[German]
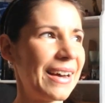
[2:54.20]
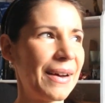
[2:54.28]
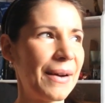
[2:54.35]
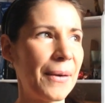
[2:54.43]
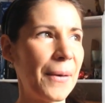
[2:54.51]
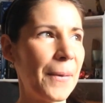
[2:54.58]

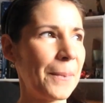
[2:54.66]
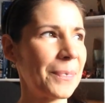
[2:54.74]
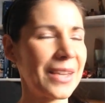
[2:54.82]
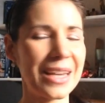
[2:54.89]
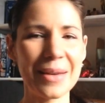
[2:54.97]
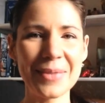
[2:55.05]

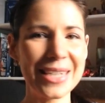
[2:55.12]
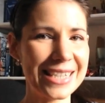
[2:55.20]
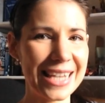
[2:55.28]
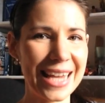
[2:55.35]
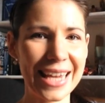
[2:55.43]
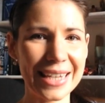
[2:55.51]
ähm,
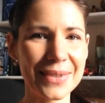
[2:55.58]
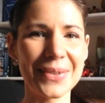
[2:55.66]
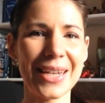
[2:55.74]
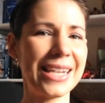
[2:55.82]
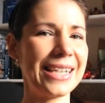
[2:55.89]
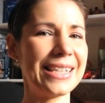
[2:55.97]
Krimiserien
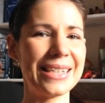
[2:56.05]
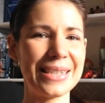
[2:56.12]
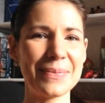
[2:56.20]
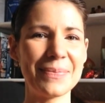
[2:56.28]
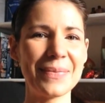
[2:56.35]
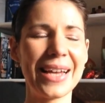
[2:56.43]
oder
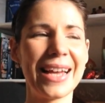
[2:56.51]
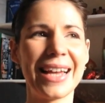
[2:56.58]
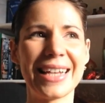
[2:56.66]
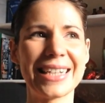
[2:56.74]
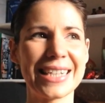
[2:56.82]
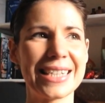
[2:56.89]
ähnlichem.
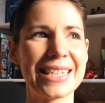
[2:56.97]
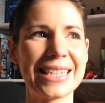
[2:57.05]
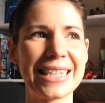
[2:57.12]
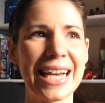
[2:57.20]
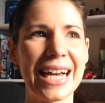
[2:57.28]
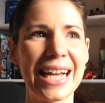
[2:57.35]
Das
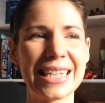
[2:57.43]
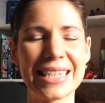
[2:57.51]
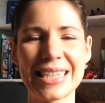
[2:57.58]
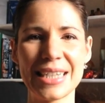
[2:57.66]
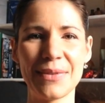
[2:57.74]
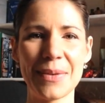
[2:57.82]
ist ja
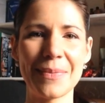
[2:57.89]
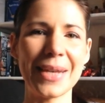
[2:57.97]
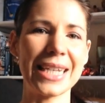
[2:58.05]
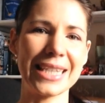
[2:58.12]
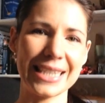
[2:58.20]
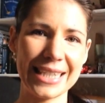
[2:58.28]
alles nicht wie im
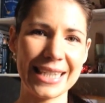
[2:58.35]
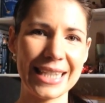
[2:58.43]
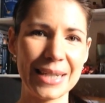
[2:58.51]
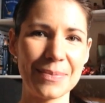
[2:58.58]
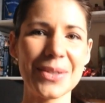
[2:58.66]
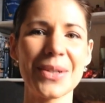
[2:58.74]
echten
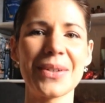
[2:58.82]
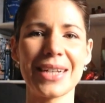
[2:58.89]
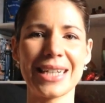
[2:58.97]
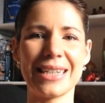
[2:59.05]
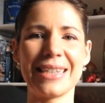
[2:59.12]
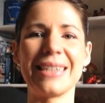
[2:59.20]
Leben,
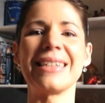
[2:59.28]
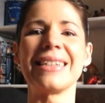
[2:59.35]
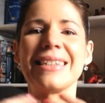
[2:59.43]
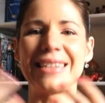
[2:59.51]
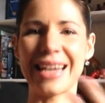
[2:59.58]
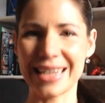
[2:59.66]
sondern
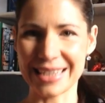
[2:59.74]
da